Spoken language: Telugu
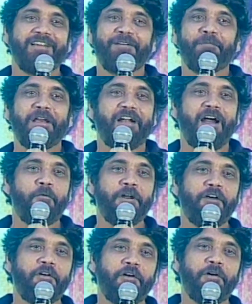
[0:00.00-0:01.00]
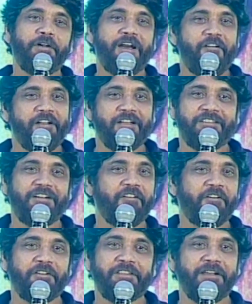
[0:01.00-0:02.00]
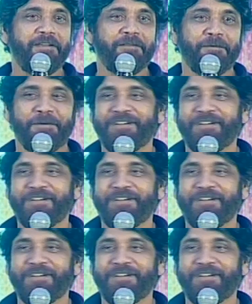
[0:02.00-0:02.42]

మరి రాముడు ఎవడో రావణాసురుడు ఎవరో తెలియదు